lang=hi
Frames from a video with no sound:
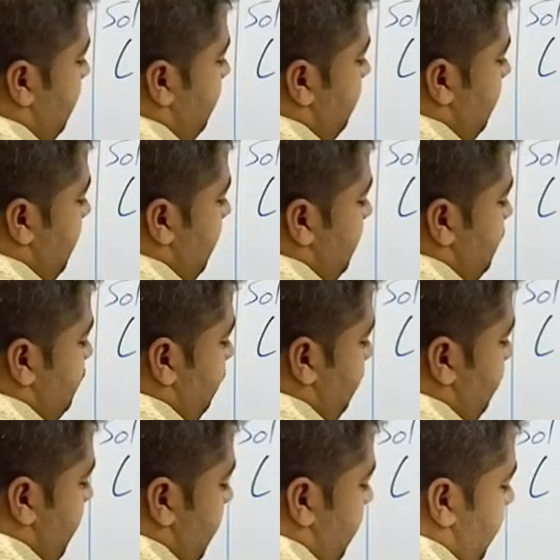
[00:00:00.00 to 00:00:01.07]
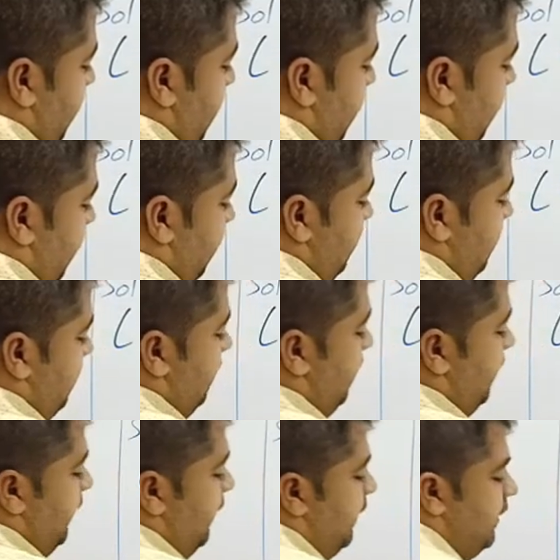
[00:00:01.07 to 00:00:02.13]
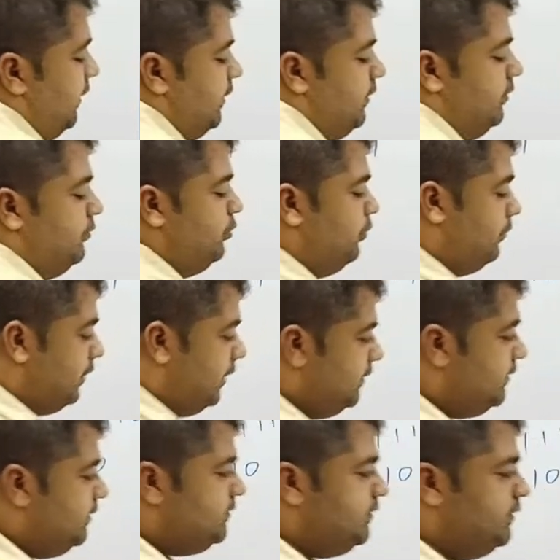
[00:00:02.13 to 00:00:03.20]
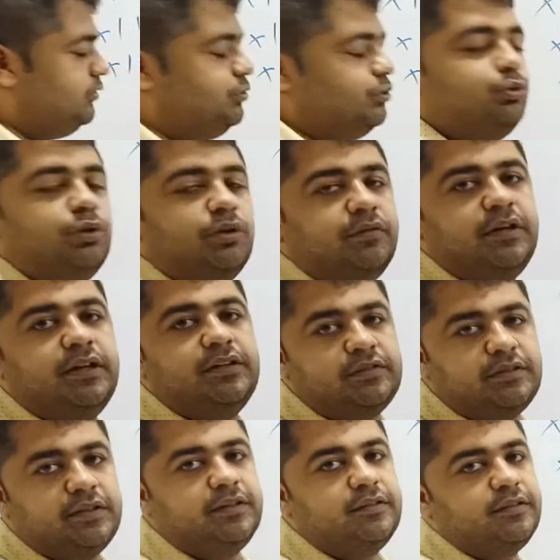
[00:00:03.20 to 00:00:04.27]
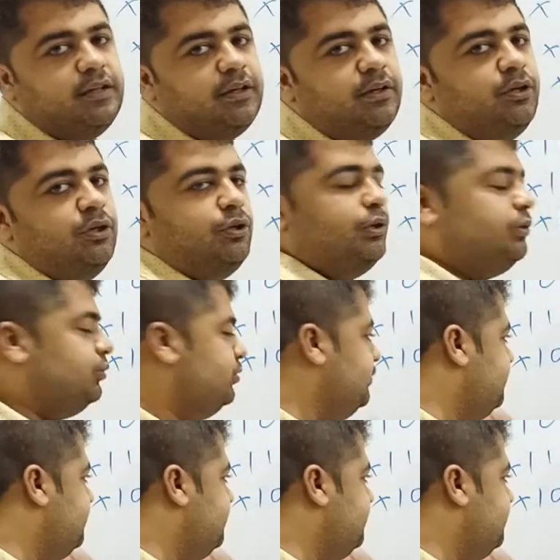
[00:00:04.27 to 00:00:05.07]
इसके जो वन वाले ट्रांजेक्शन है यानी कि जो वन से शुरू होने वाली स्ट्रिंग्स है उन